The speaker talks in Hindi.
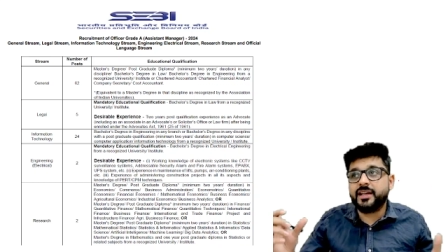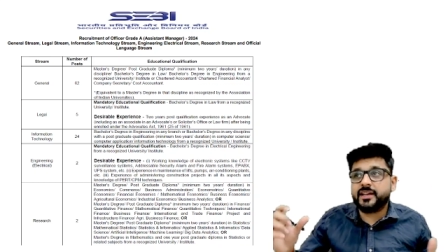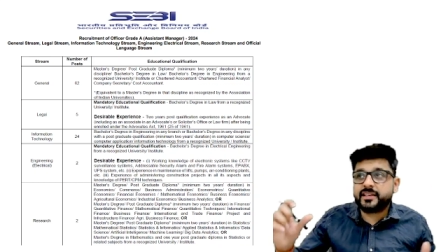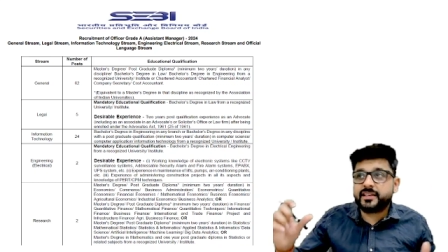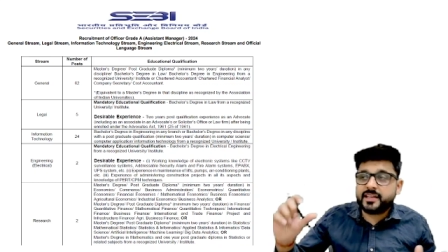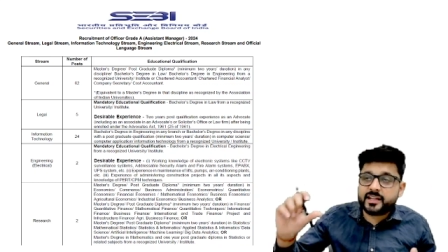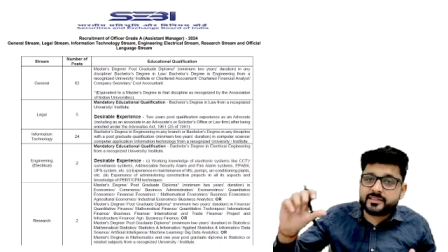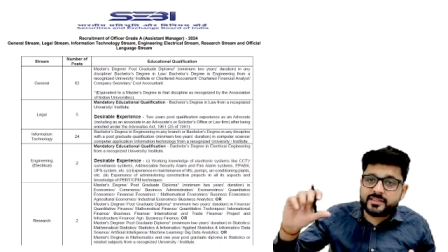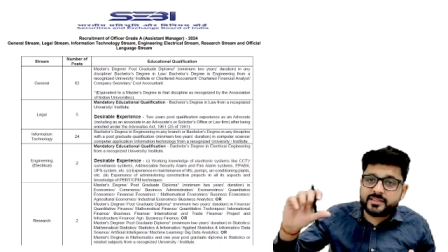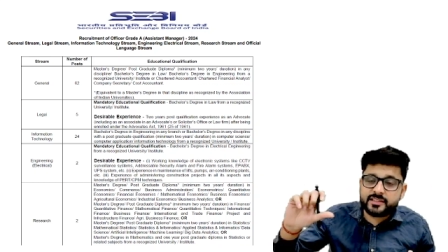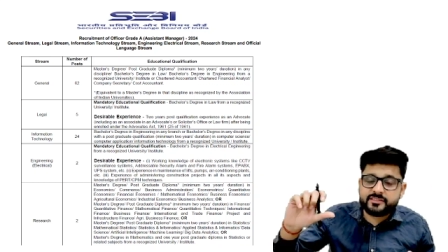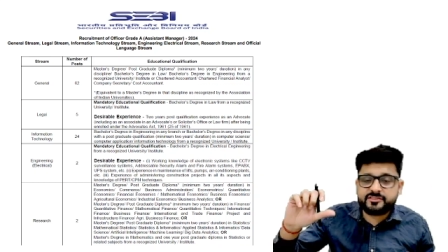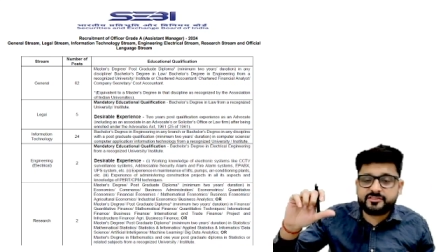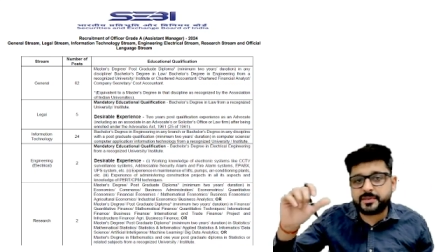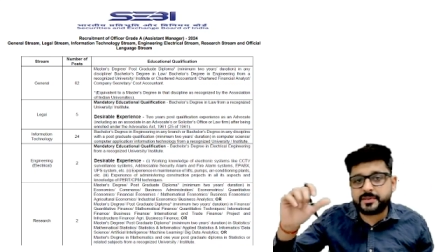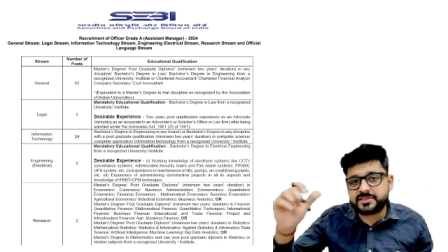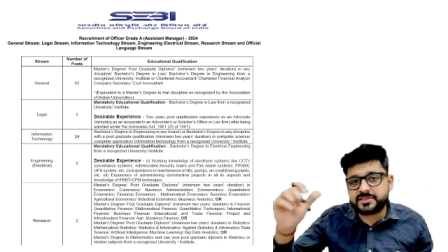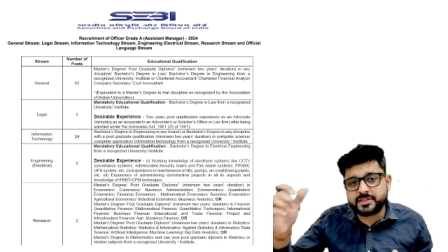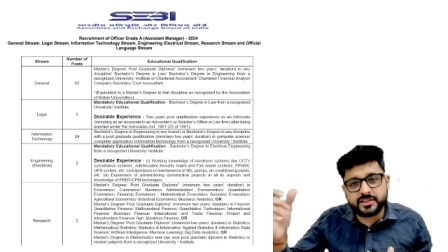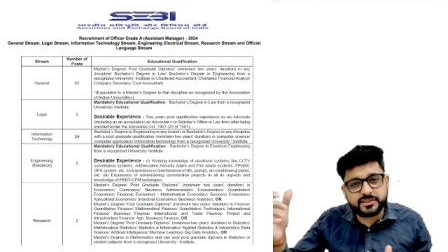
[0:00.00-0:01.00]
क्या सिर्फ
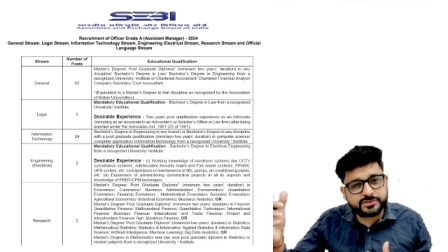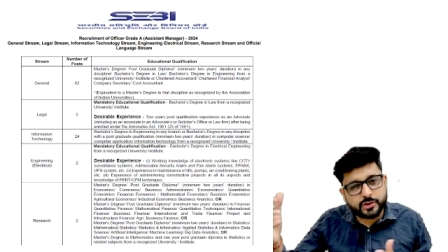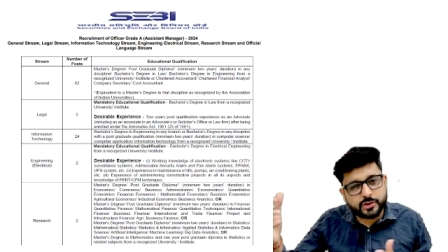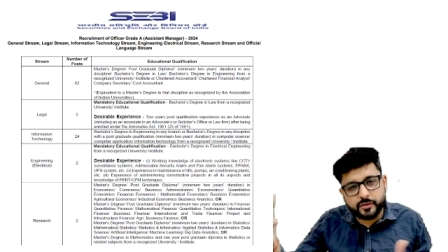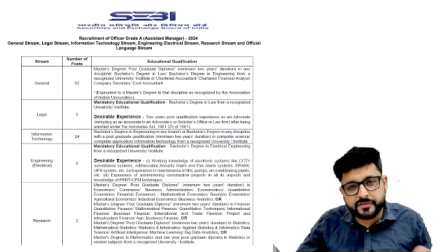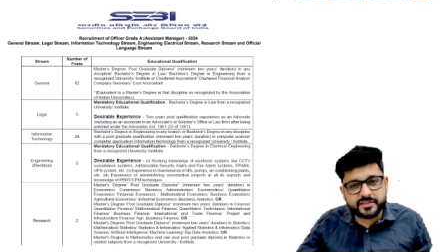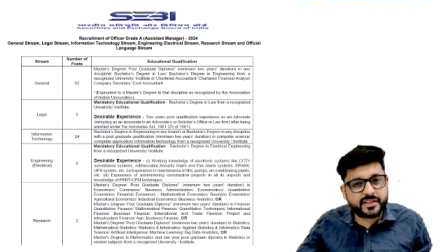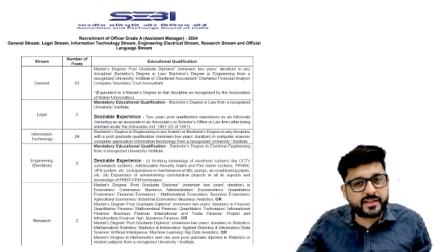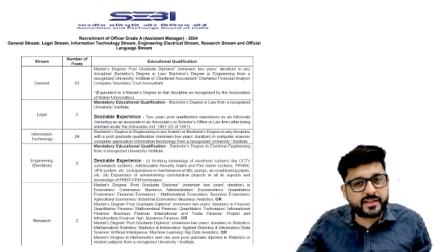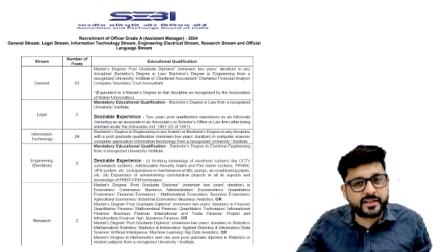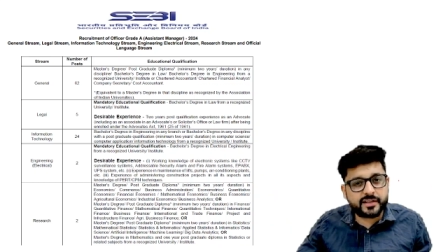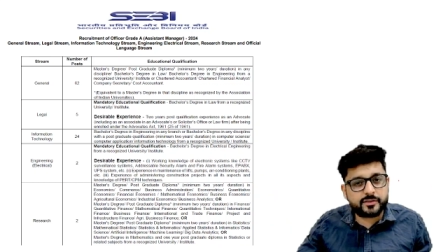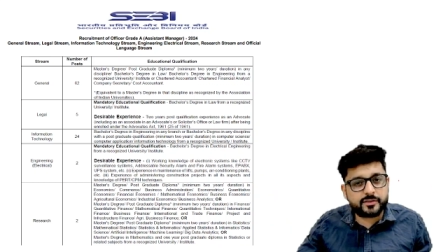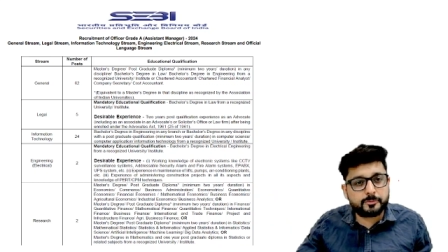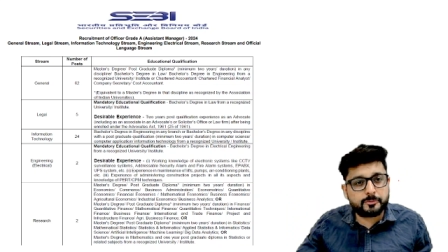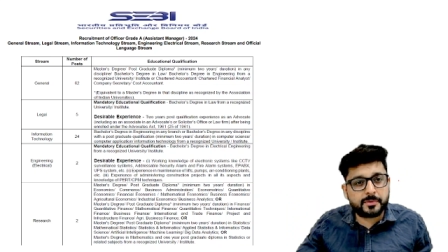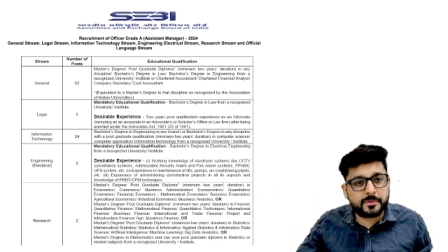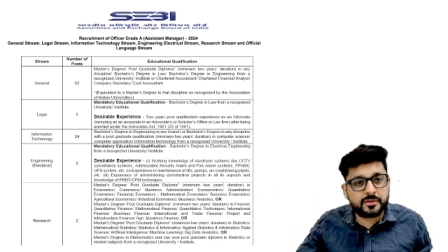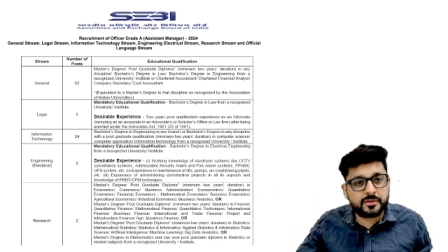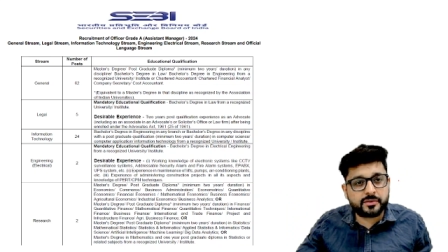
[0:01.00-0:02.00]
स्पेशलिस्ट ऑफिसर की
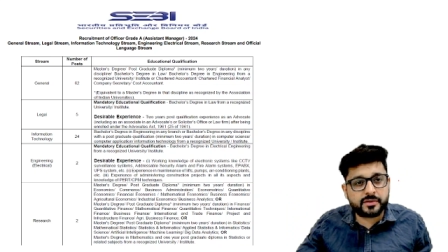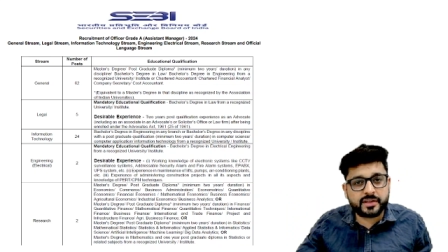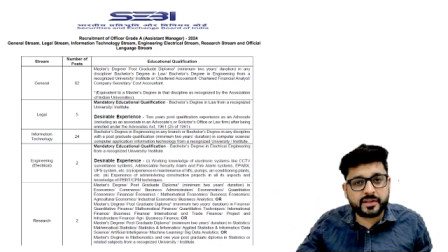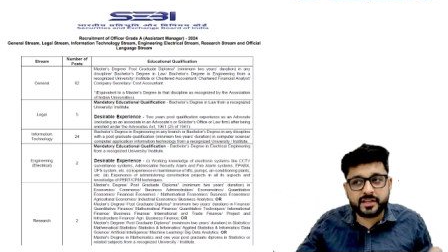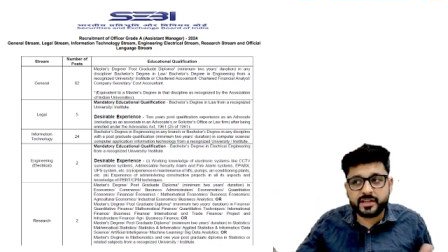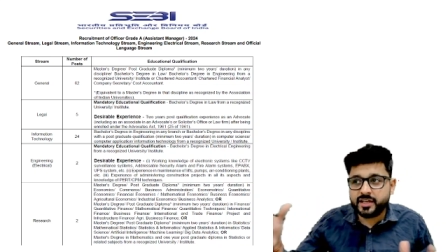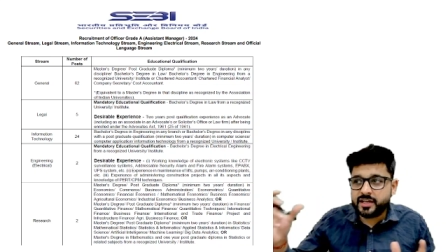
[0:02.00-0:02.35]
रिक्रूटमेंट होगी